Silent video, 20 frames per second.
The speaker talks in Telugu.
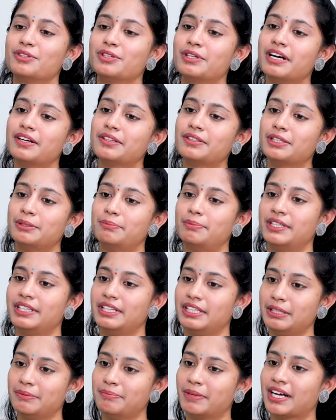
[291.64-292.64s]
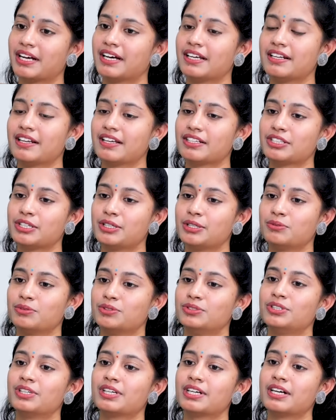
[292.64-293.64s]
గురుగారు ఇప్పుడు ఈ మకర రాశిలో
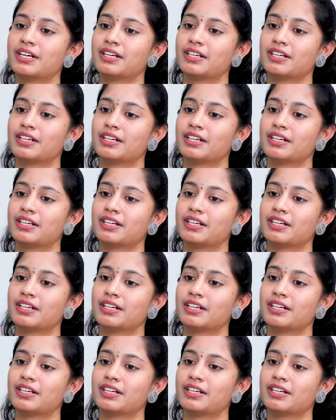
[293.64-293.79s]
ఉద్యోగ